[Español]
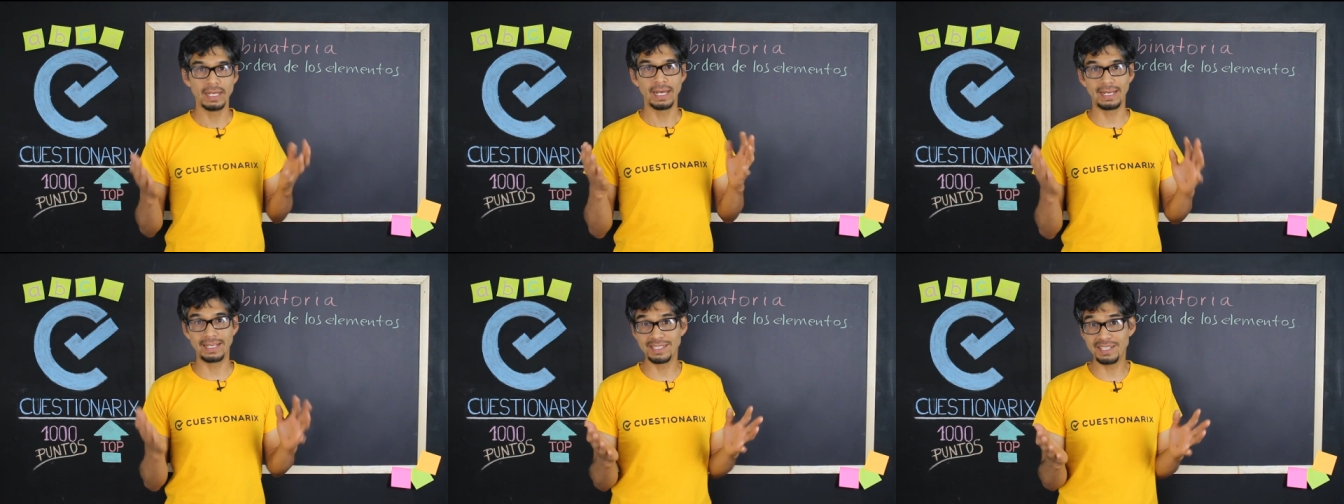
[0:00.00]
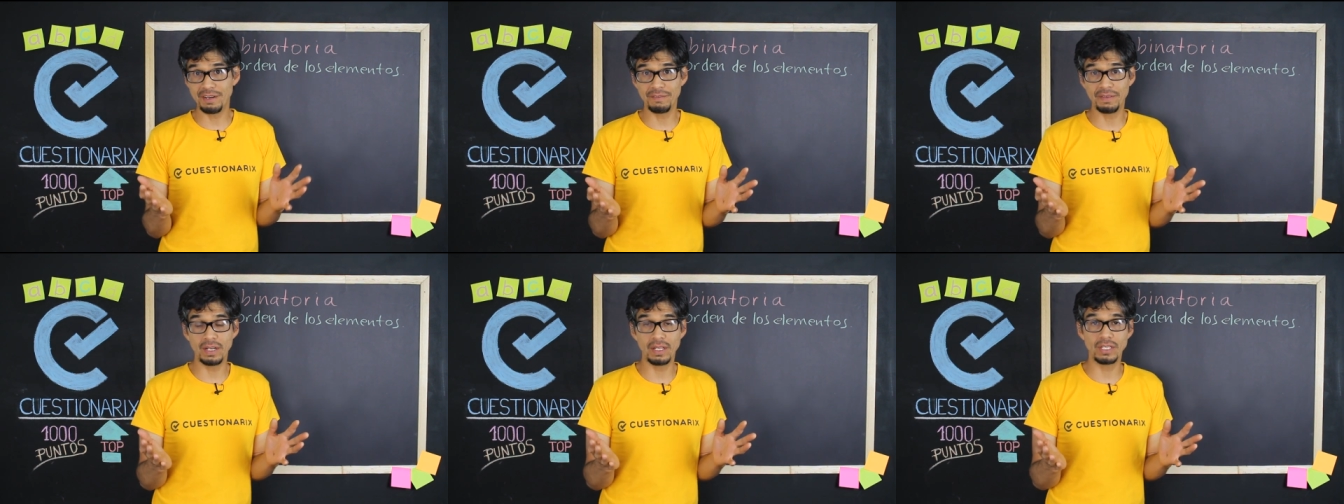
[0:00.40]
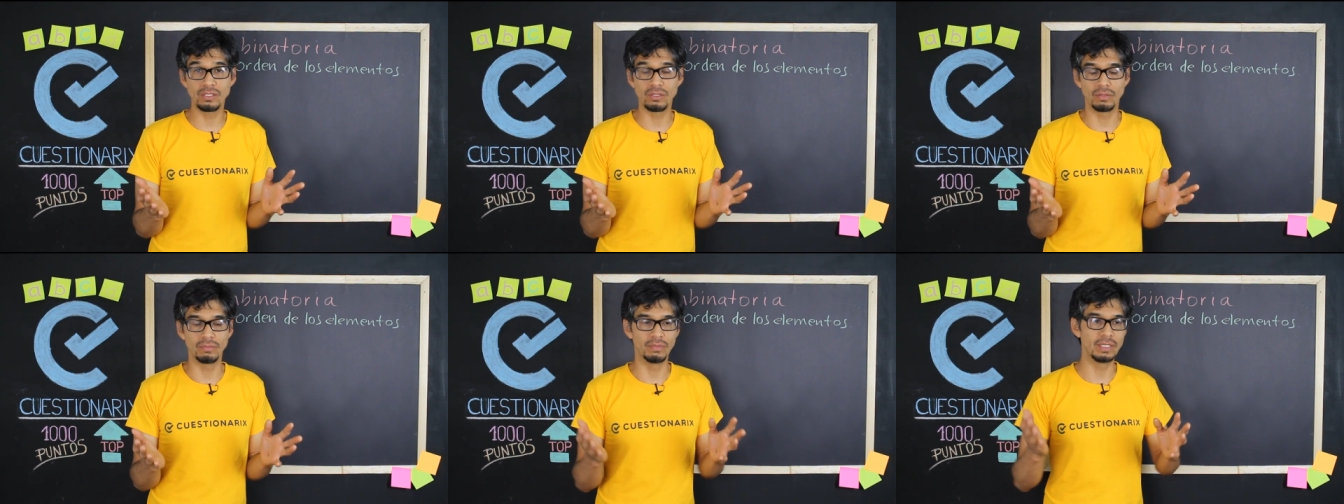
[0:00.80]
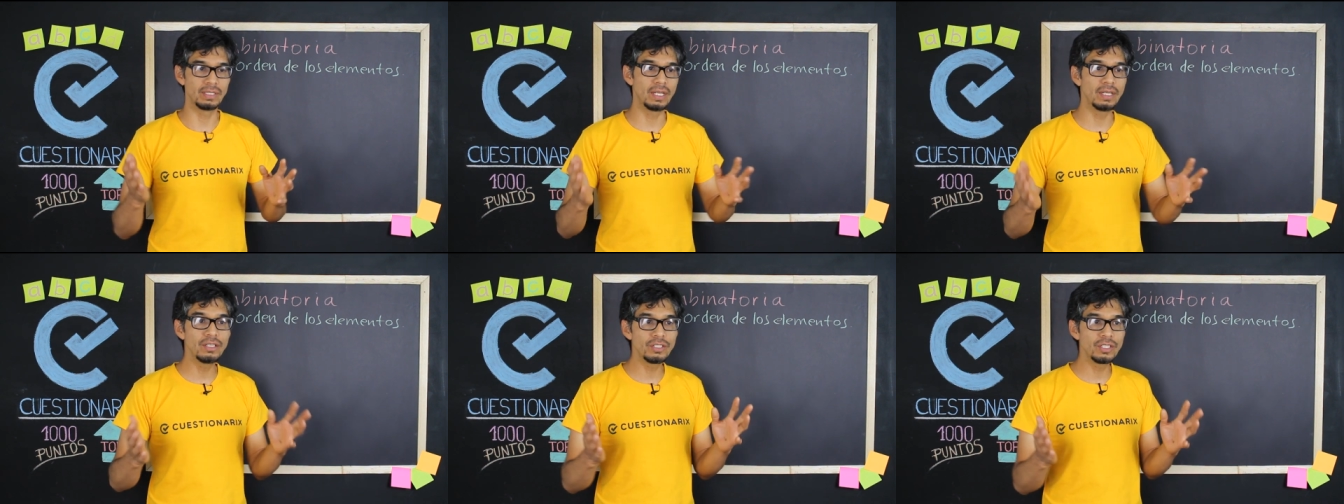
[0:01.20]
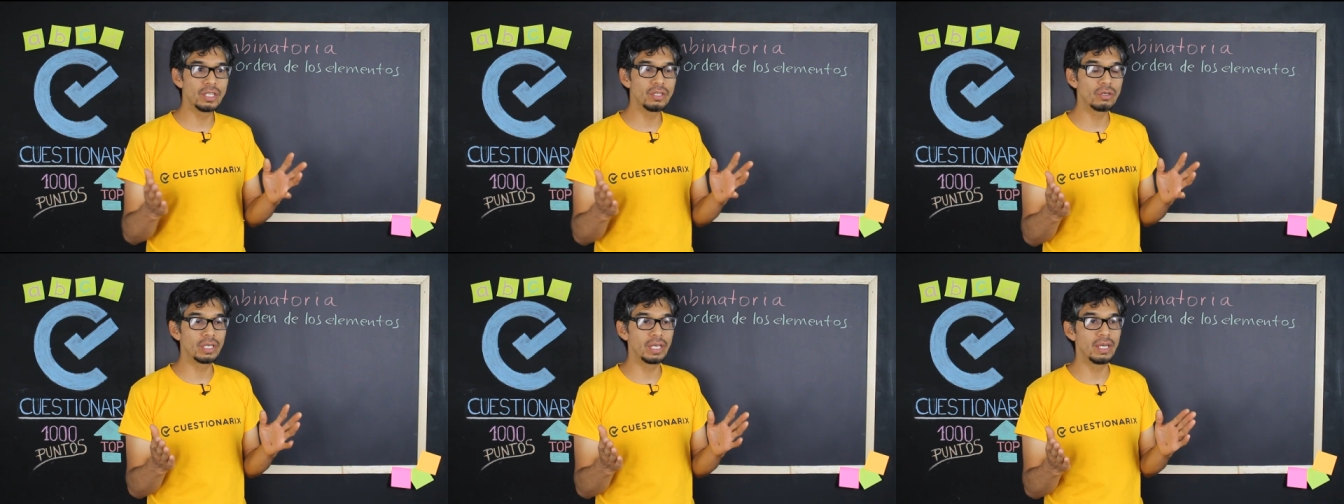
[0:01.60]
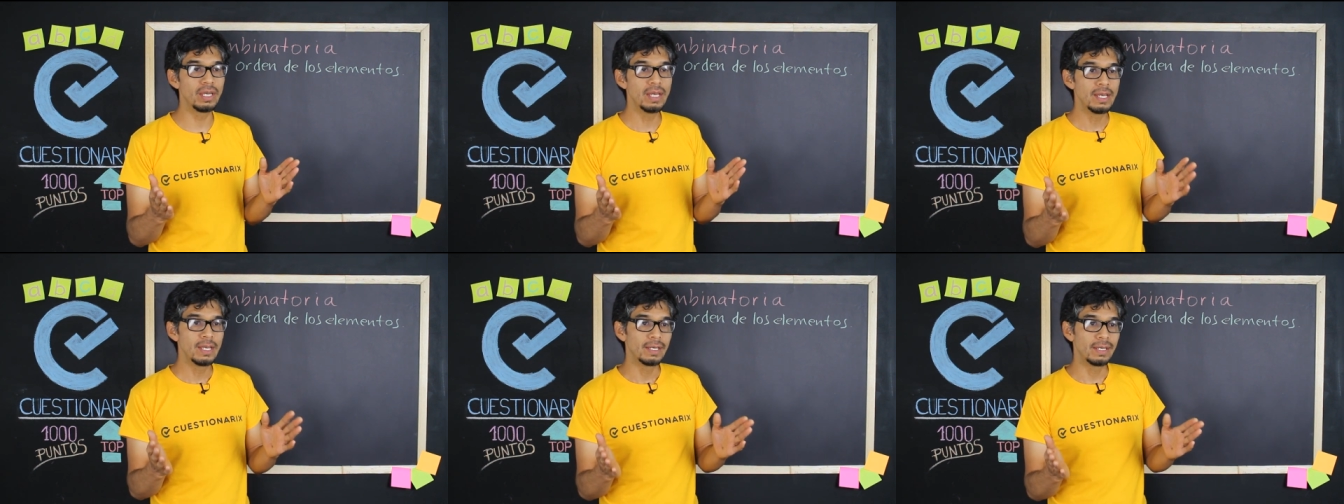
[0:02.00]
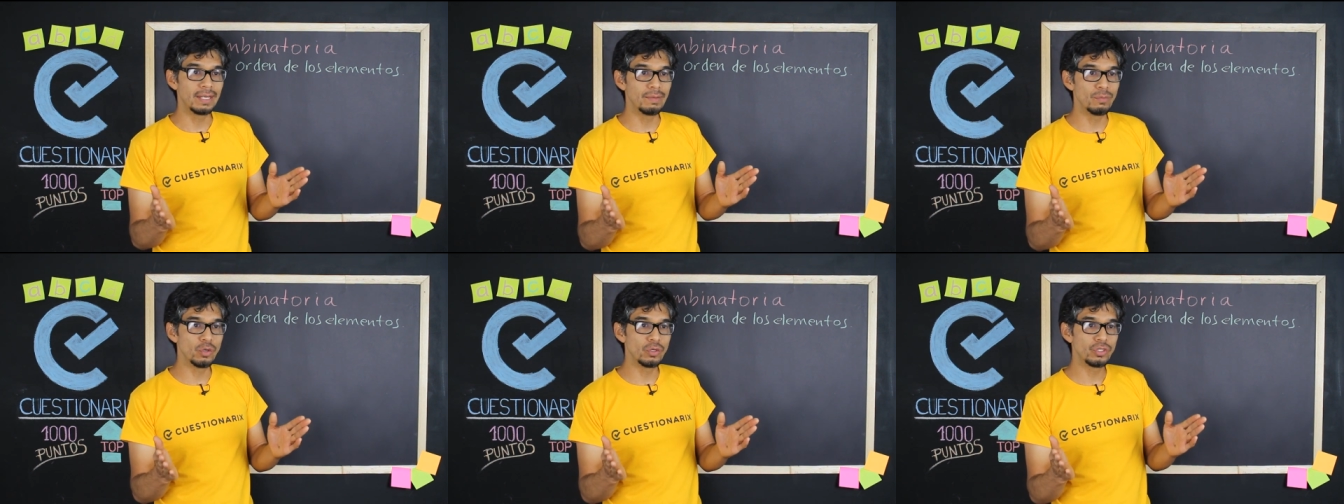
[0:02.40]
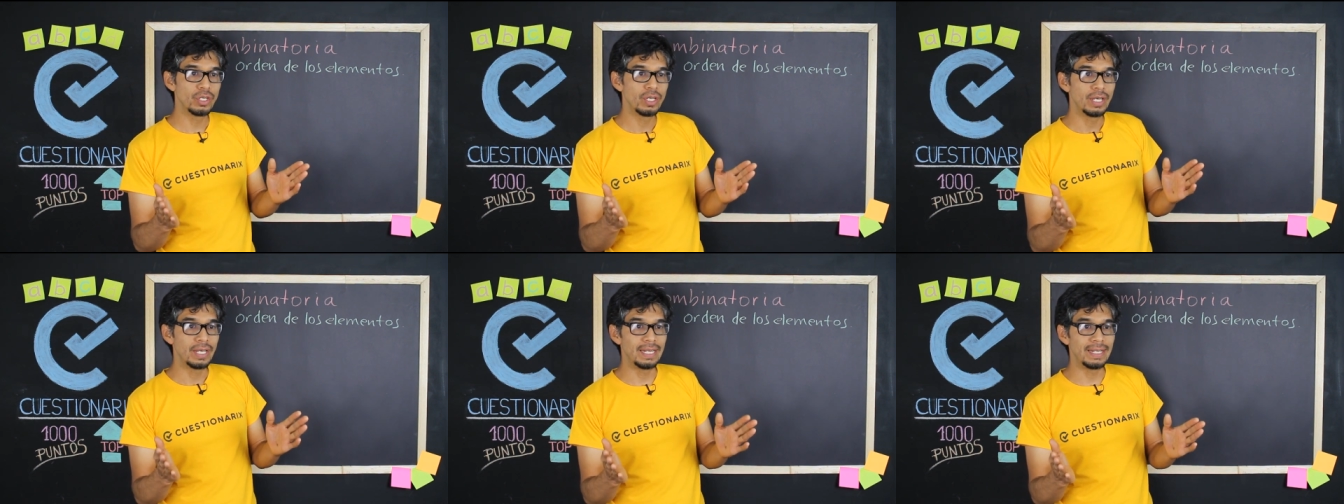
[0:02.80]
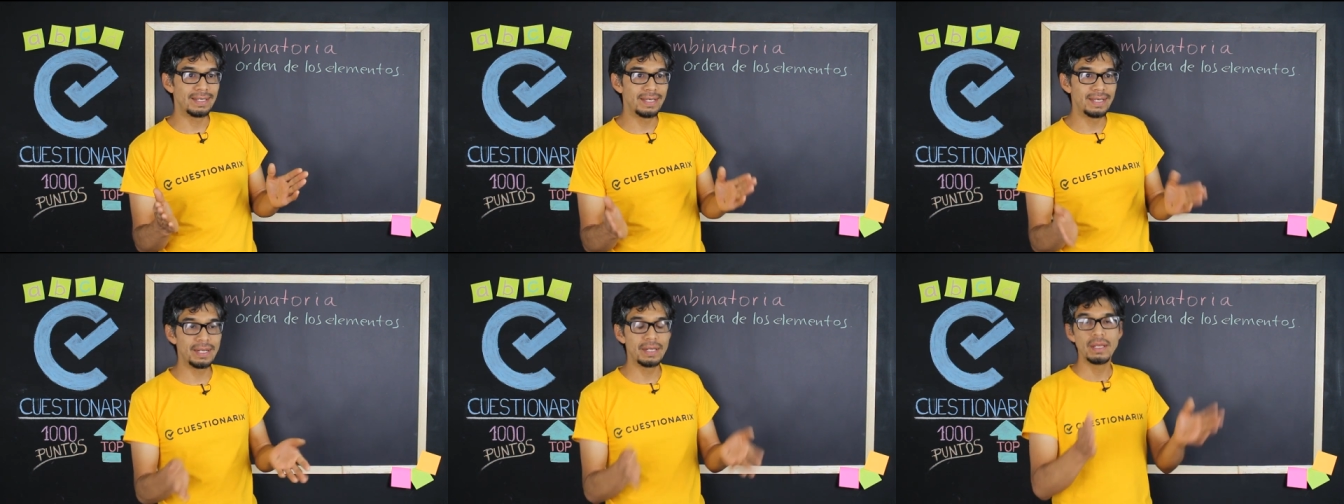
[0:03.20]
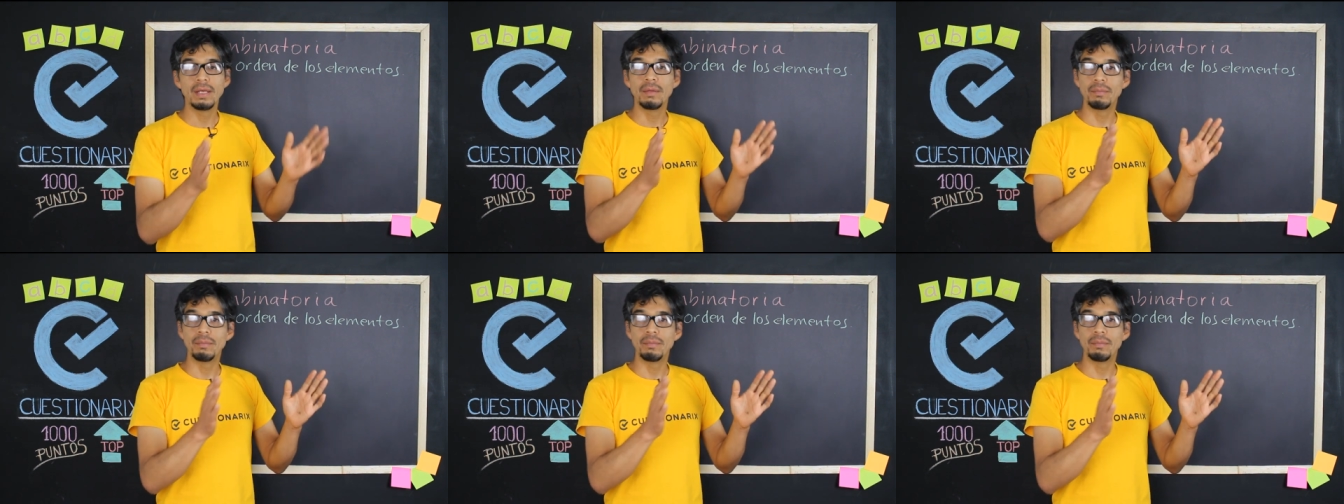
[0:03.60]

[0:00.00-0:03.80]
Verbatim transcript: ¿A qué se refiere esto? Me están diciendo que queremos elegir